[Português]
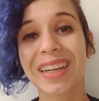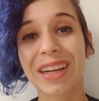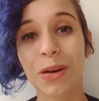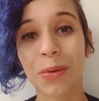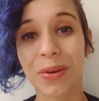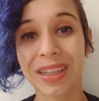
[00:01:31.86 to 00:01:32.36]

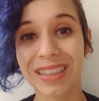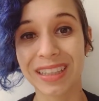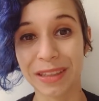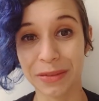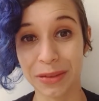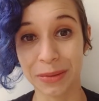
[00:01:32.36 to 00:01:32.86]
com esse
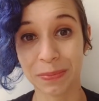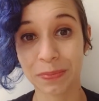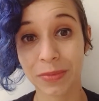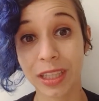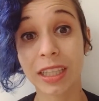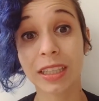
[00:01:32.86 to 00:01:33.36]
livro.
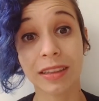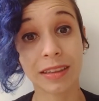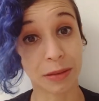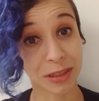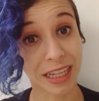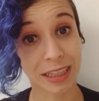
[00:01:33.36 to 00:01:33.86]
E
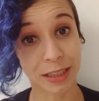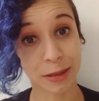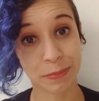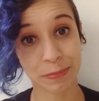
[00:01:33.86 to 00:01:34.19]
não esquece.